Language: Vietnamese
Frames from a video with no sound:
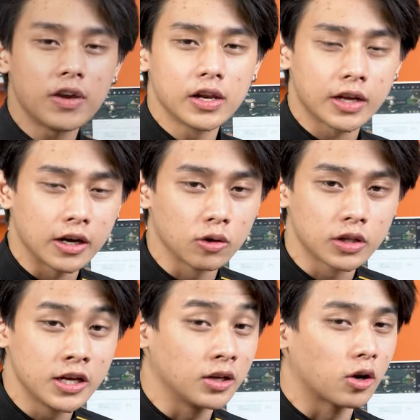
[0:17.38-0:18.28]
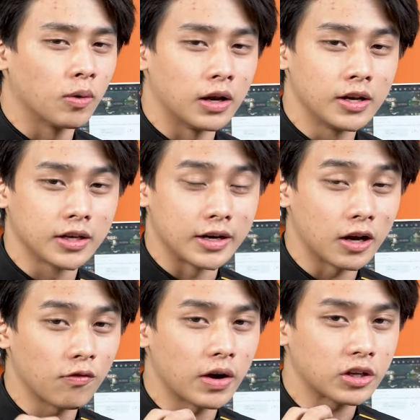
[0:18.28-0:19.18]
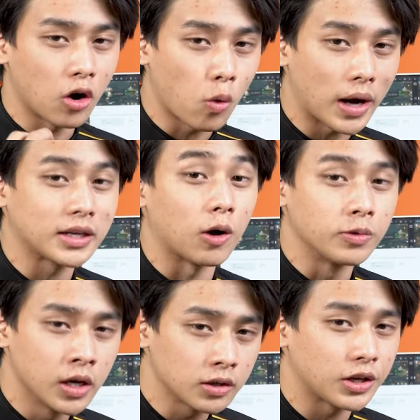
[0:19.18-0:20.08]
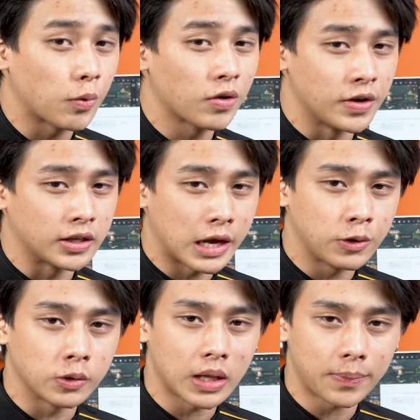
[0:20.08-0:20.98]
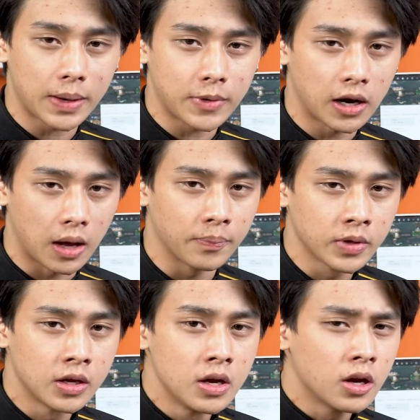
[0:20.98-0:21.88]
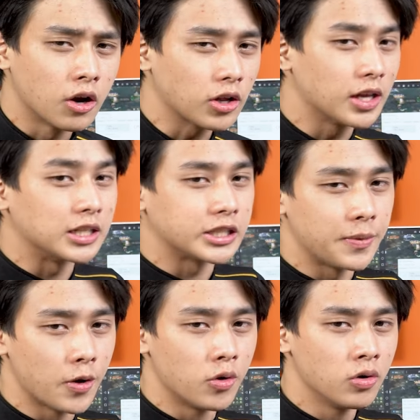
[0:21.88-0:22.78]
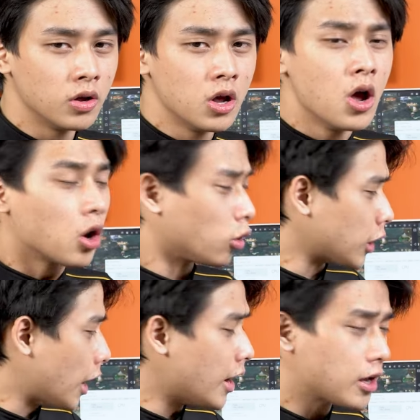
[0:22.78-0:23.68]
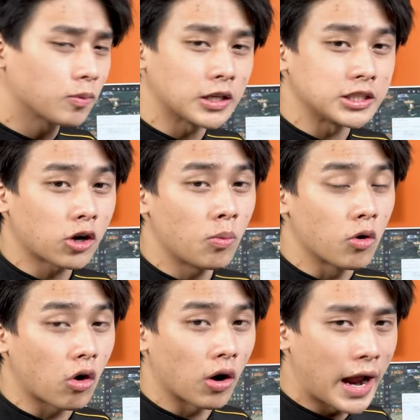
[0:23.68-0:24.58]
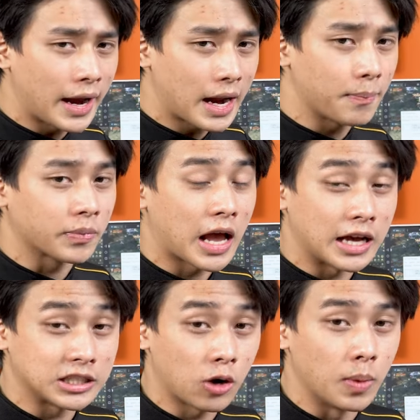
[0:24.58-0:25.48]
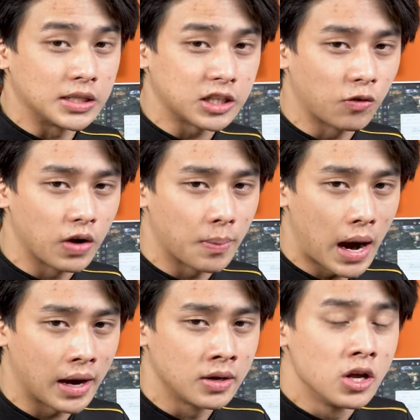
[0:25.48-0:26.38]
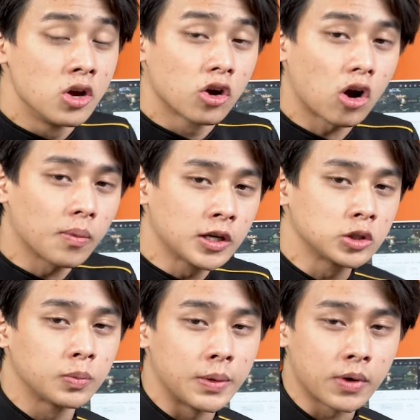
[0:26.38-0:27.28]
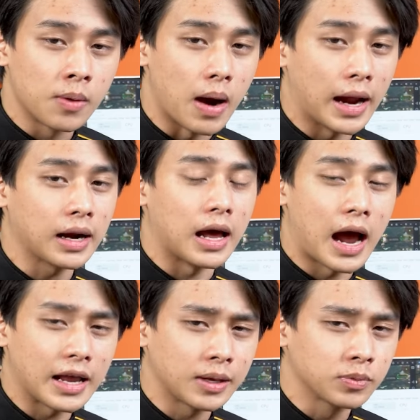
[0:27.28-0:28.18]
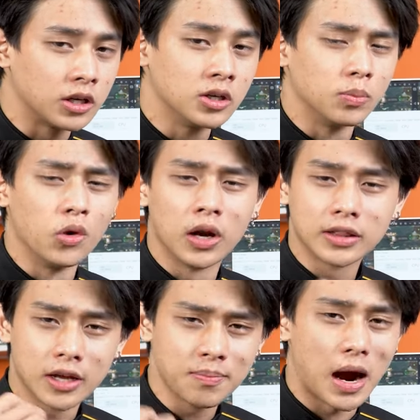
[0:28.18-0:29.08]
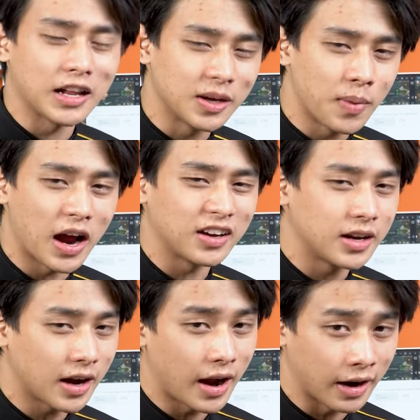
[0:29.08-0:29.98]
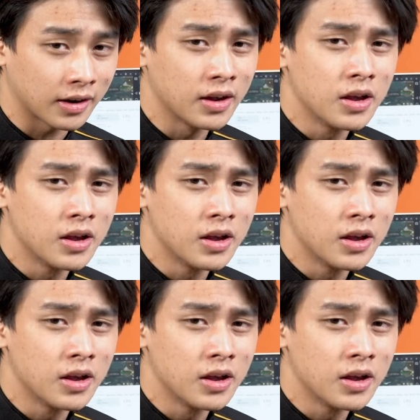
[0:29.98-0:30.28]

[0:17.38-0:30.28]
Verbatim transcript: với linh kiện đầu tiên cũng là linh kiện đóng vai trò quan trọng nhất trong cái việc treo nhiều tab game giả lập Đó chính là CPU Cụ thể ở đây chúng ta sẽ có một con E5 2676V3 có cái mức xung nhịp cơ bản là 2.4 vươn lên tới 3.2 GHz